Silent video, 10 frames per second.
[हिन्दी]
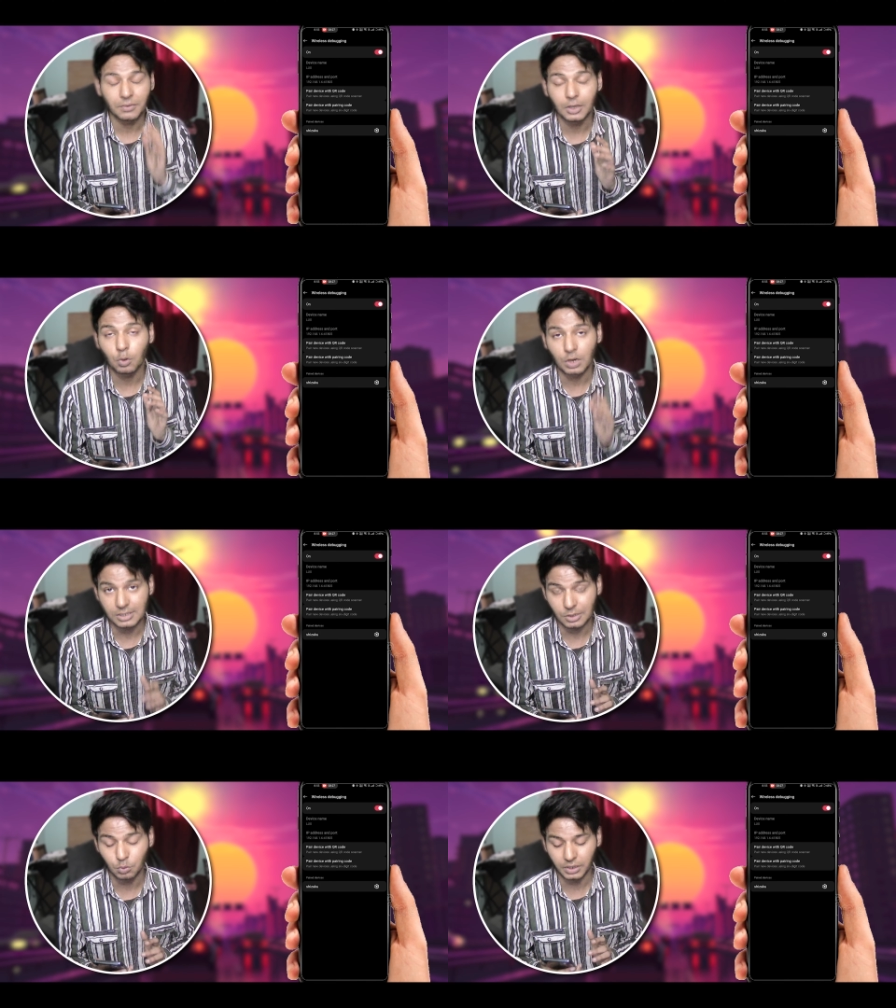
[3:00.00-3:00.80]
वाईफाई होना
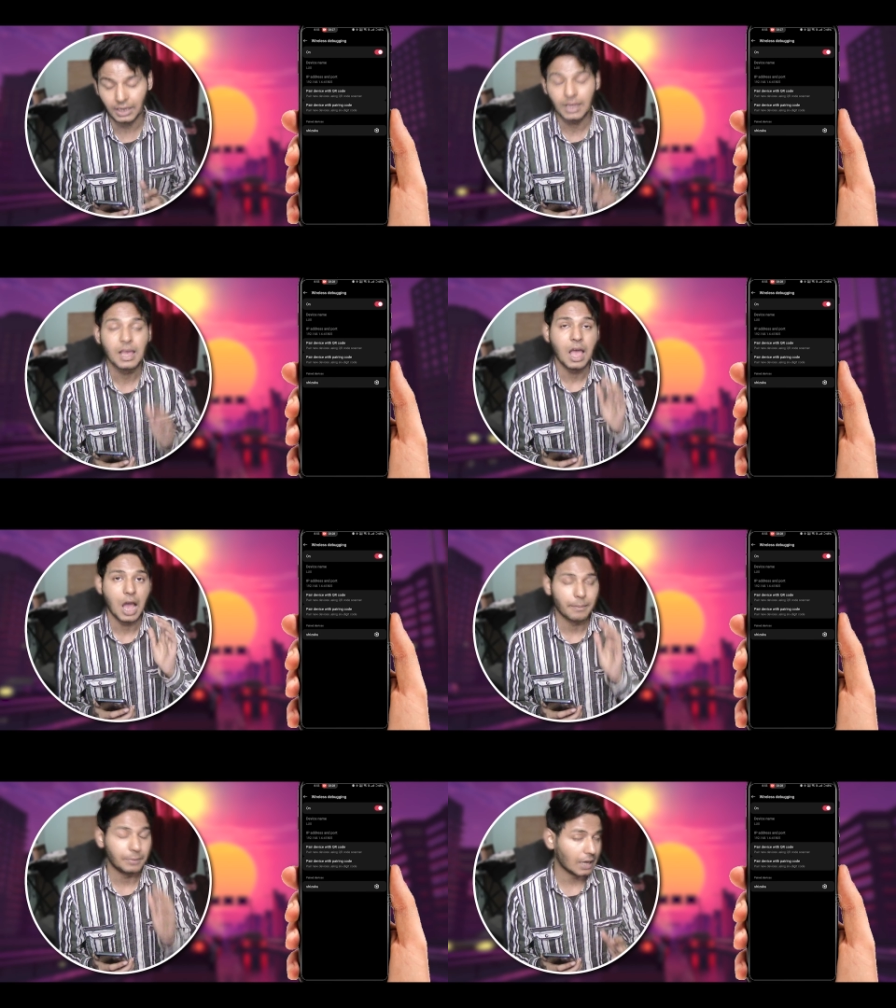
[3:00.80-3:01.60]
ज़रूरी है
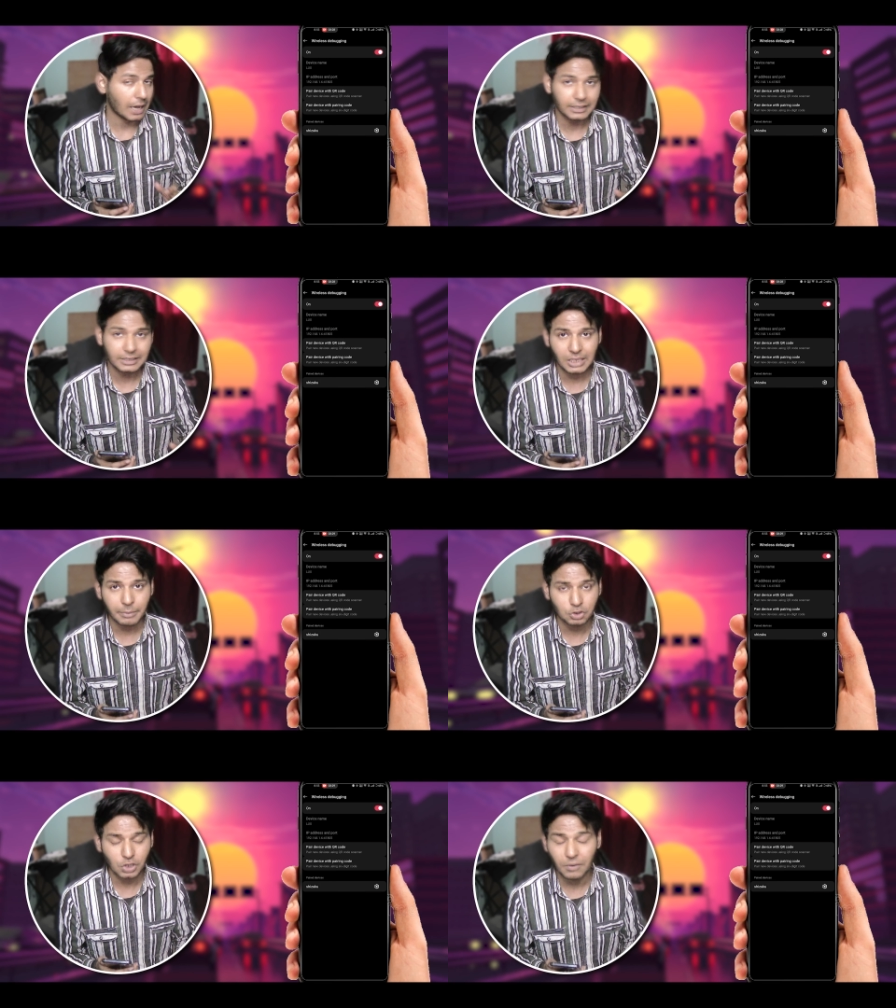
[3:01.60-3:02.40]
अब हर किसी के
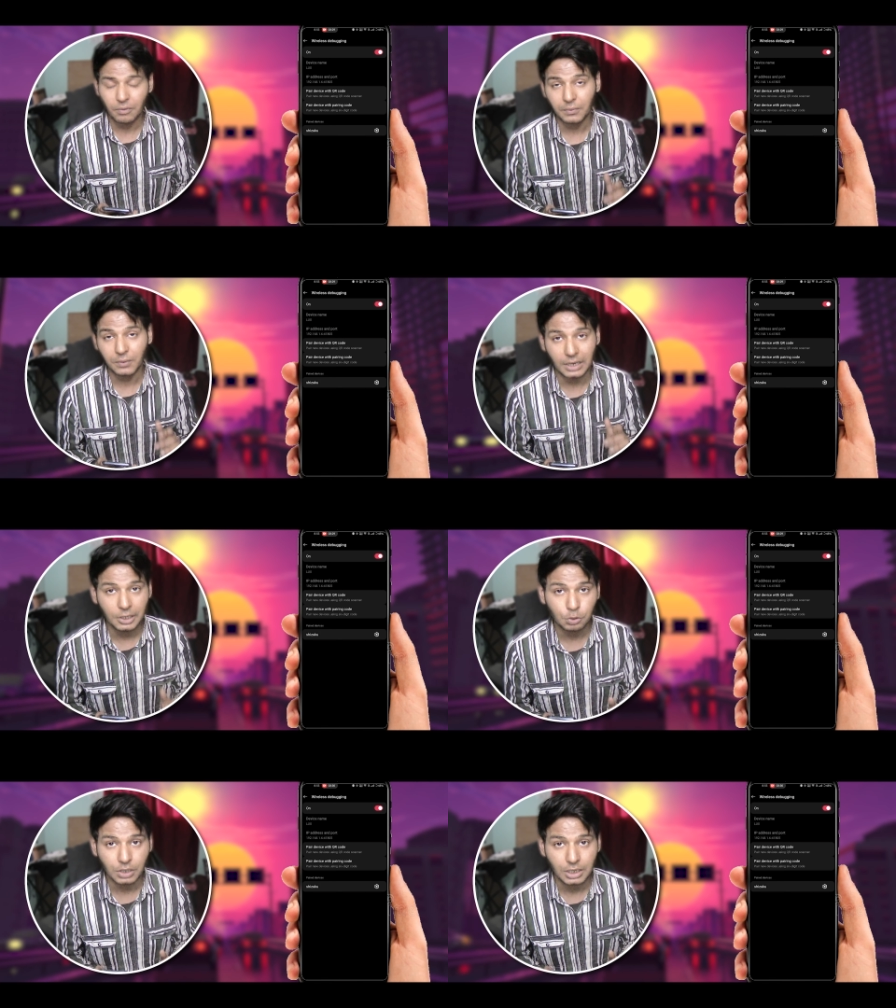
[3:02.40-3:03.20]
पास तो यार वाईफाई
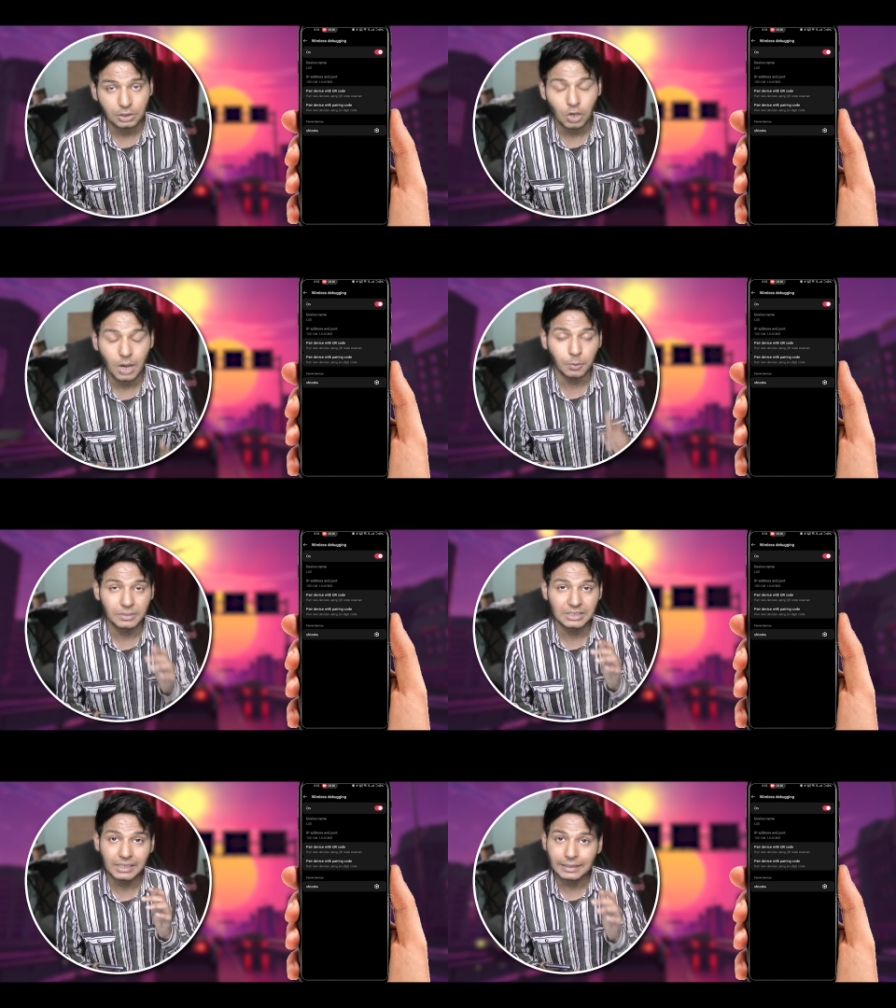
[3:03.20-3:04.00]
नहीं होता ना तो आपको
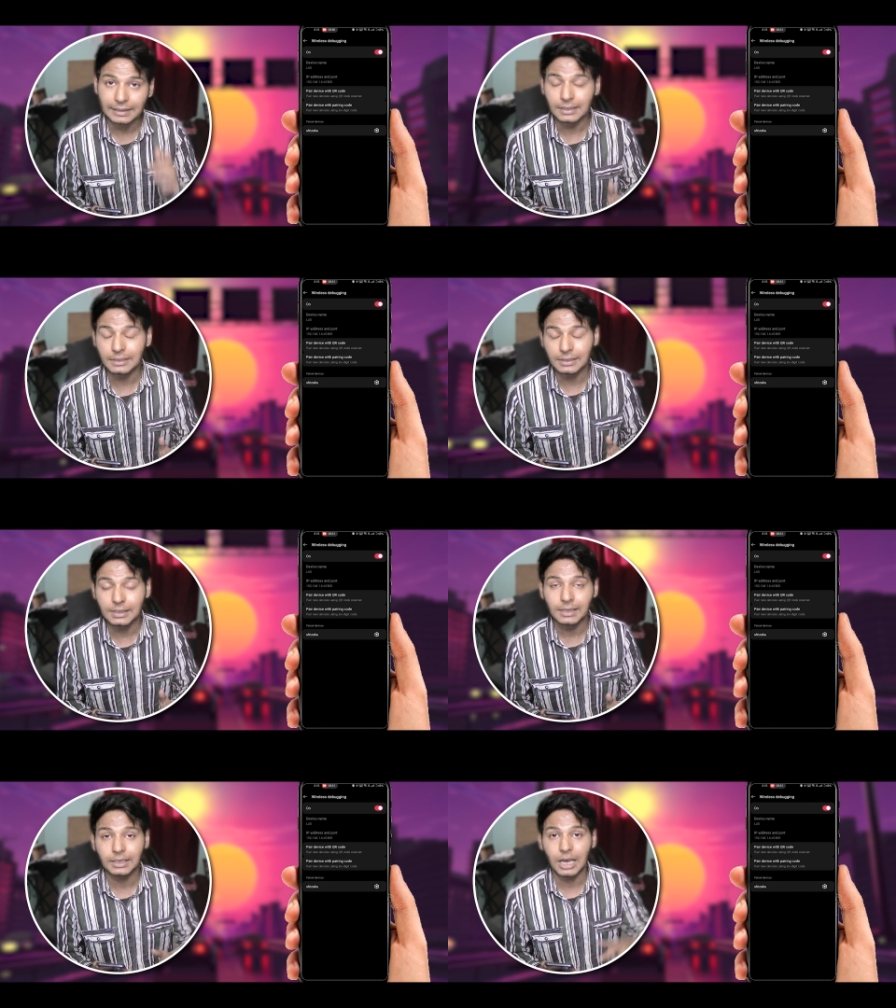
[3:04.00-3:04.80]
बेसिकली करना
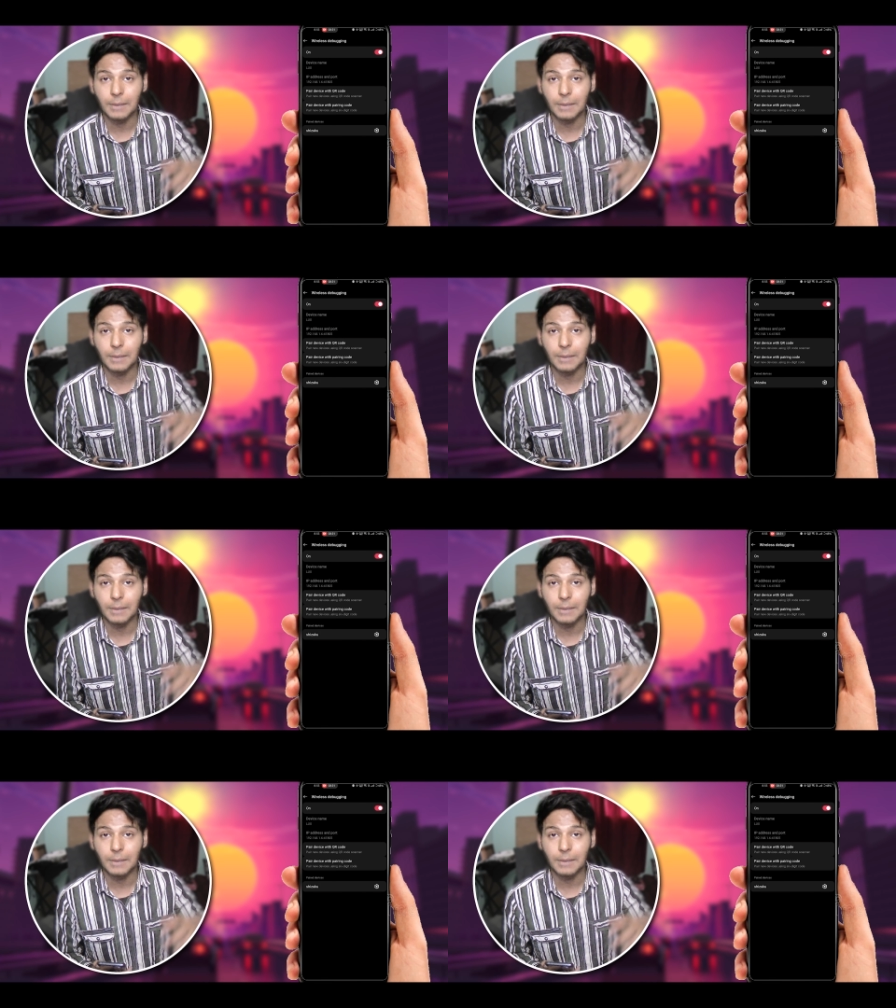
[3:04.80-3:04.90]
ये है कि